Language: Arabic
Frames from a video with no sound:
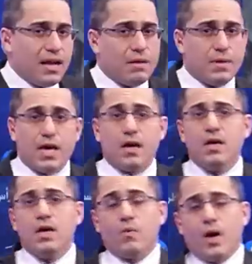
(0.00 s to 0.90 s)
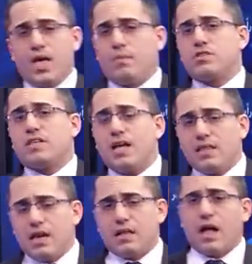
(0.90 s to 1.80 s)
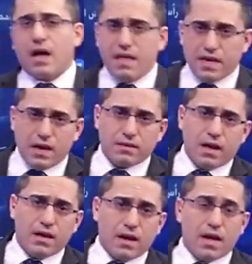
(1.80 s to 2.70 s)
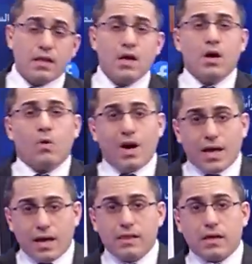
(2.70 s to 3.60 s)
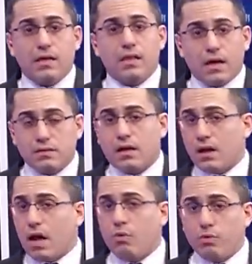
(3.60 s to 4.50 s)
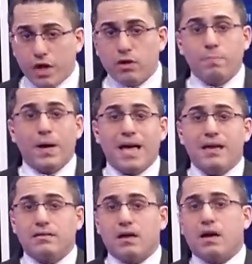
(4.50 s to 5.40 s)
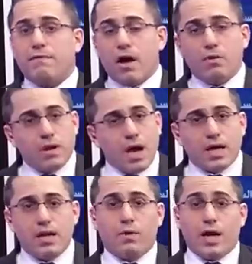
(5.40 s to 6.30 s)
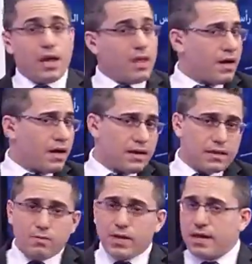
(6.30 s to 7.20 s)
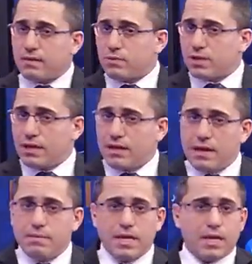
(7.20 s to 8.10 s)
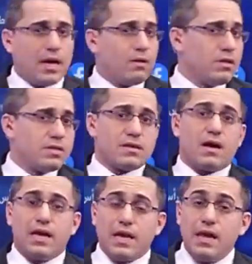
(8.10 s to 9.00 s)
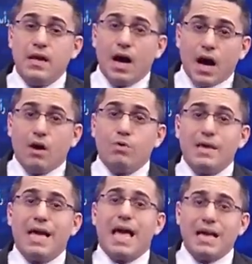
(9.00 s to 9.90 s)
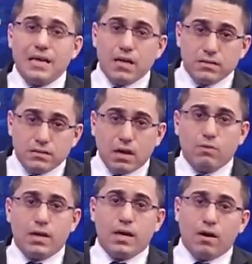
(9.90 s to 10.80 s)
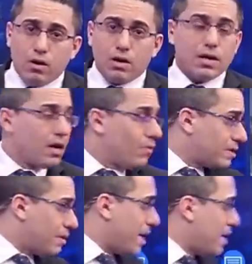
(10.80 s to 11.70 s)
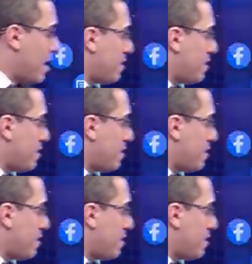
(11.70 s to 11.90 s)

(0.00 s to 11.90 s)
على المياه وهي مستعدة لإطلاق هذه الطائرات وخلق الخطر أو ضرب أي طرف أو ناقلة معينة إذا كانت الولايات المتحدة الأمريكية أو لإسرائيل أو أو لأي دولة أخرى وطبعا